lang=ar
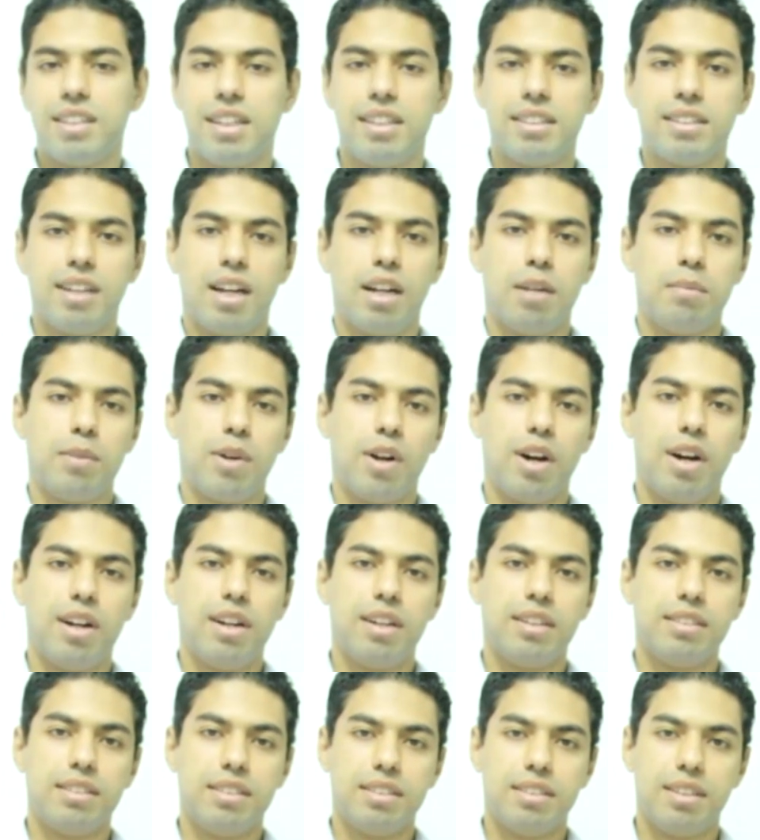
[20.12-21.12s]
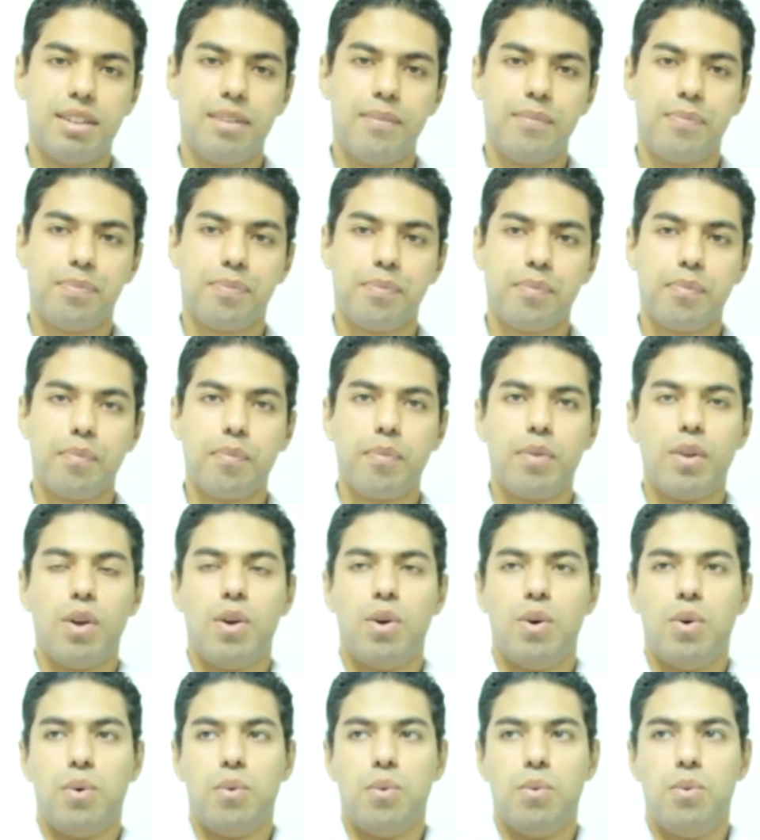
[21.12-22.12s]
ثالثه على مرحله جديده
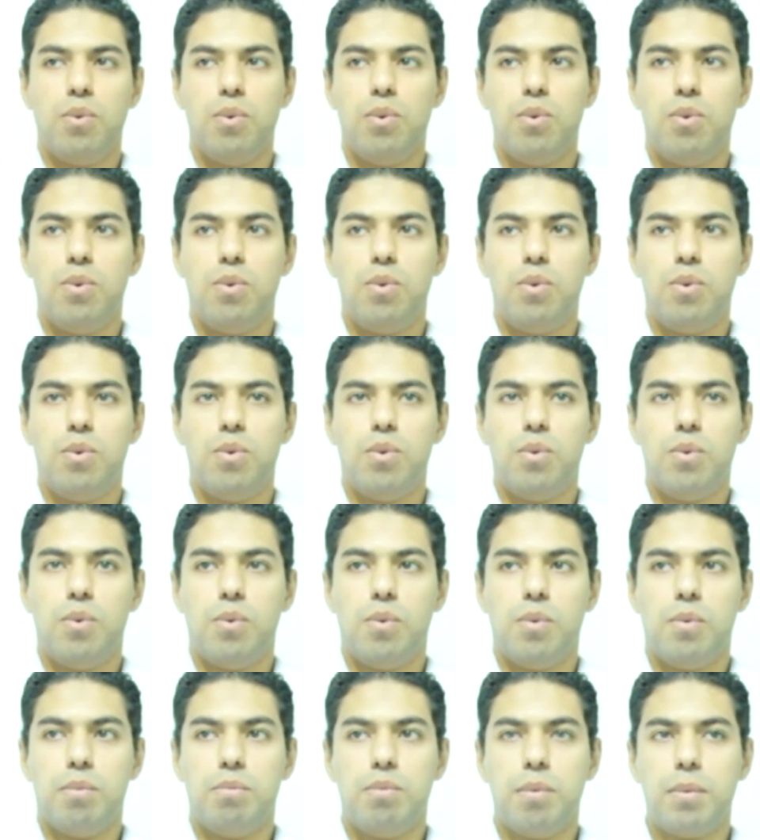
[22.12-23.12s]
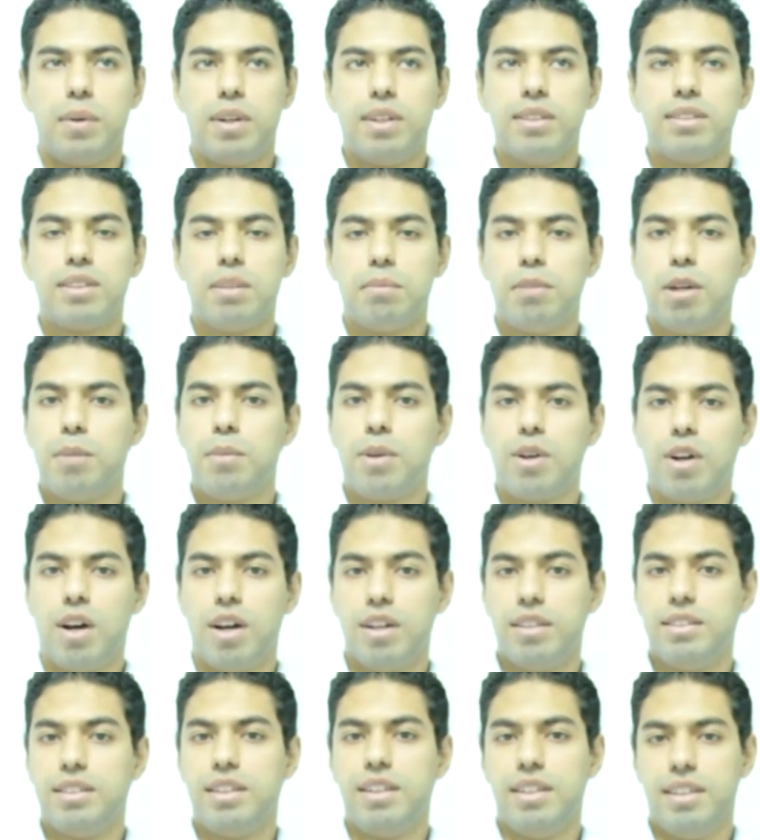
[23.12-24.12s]
وممكن نسميها
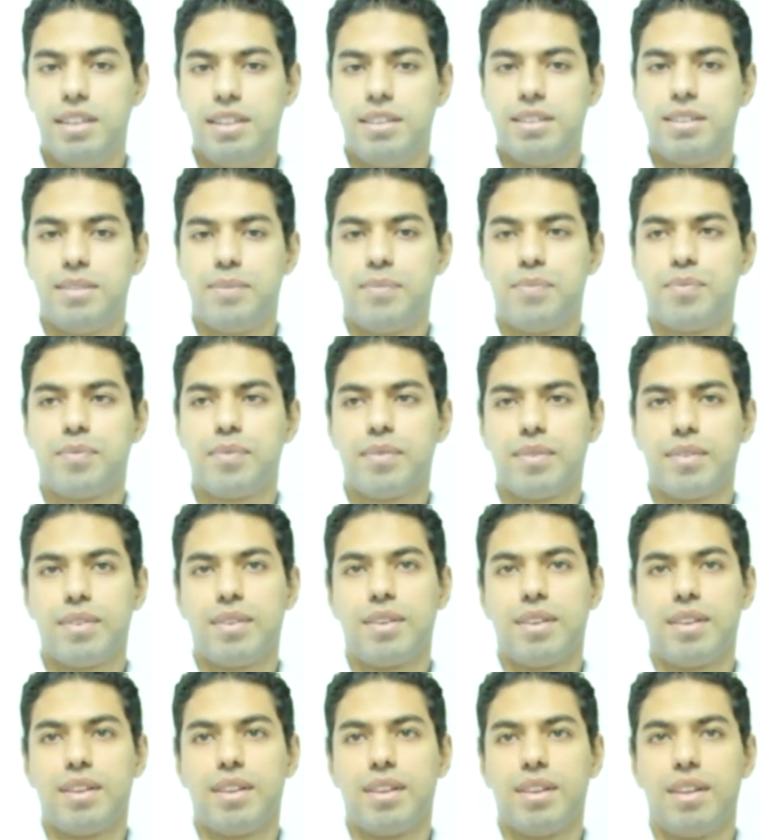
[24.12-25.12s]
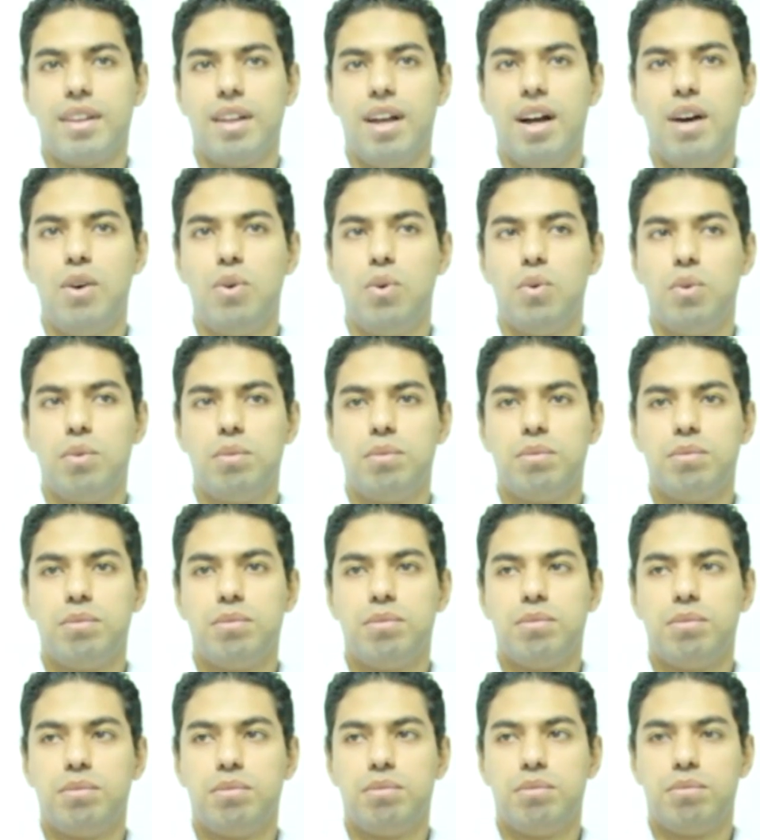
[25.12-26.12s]
مرحله العياده او
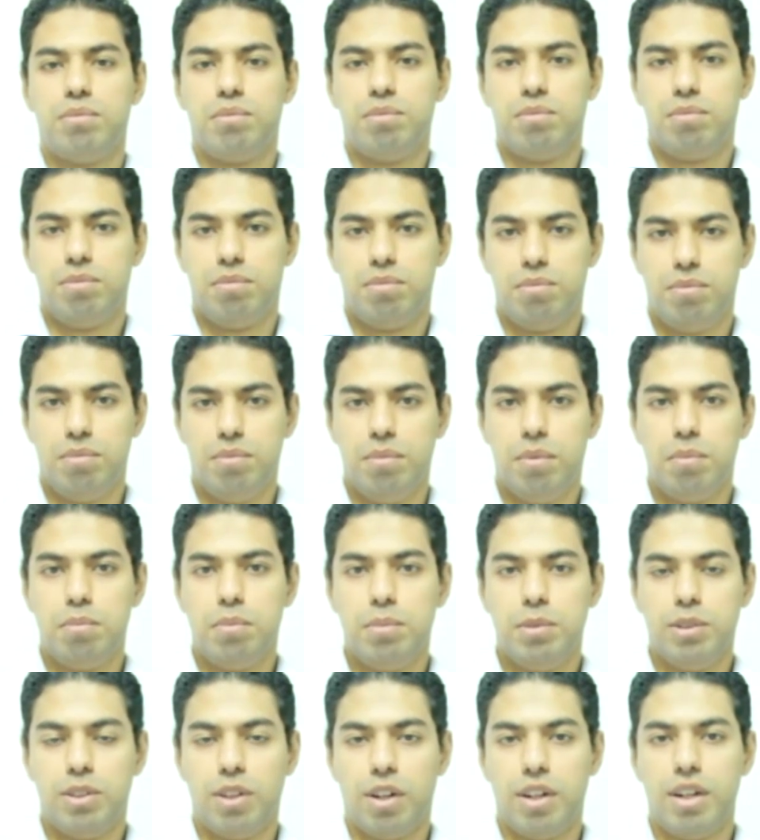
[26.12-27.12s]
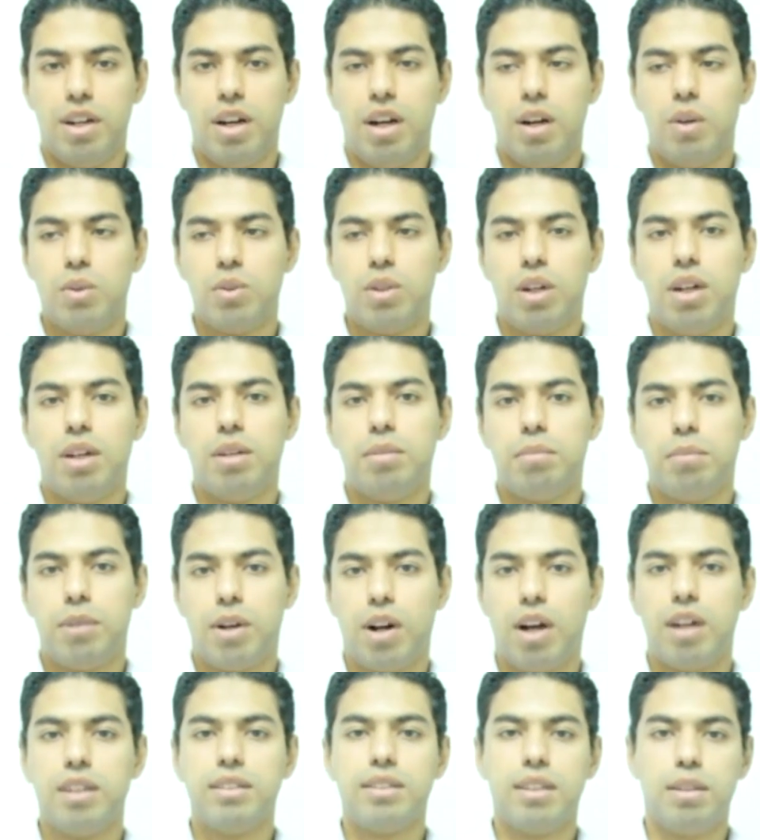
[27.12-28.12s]
بطريقه اوضح
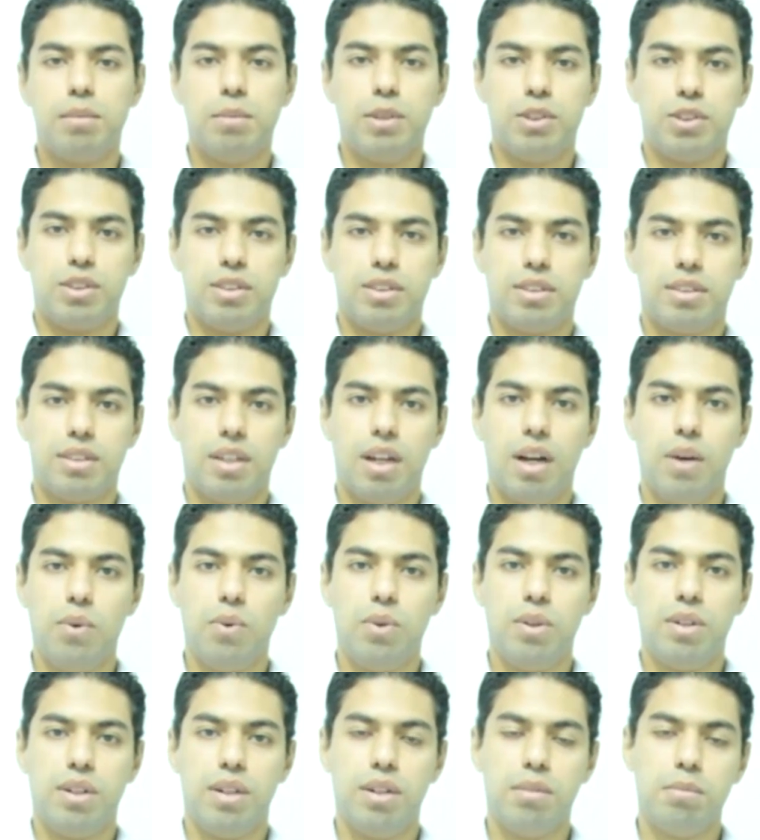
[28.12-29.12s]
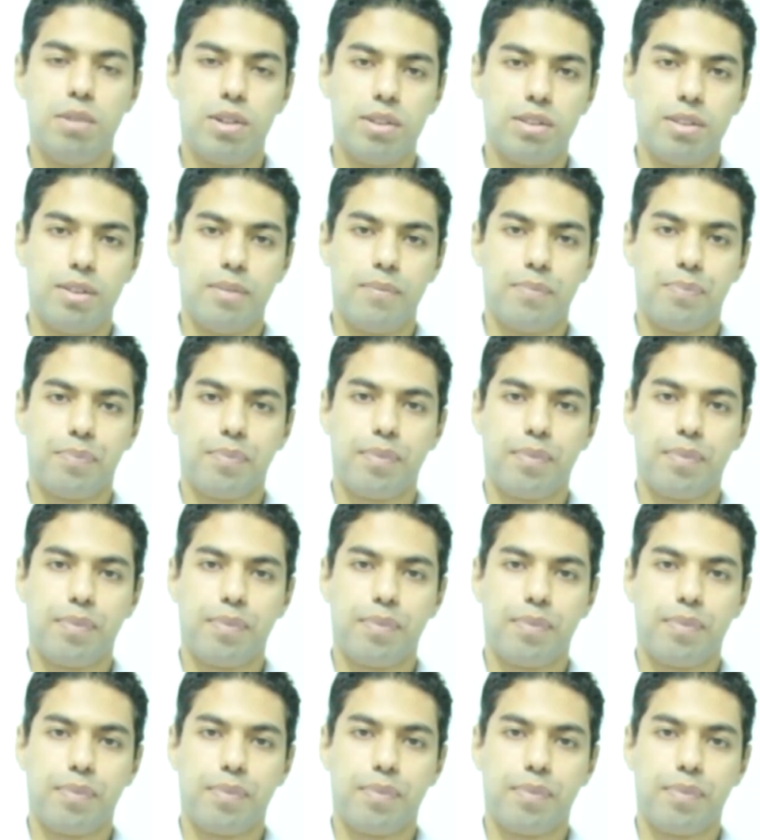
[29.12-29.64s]
مرحله البيشنت او المرضى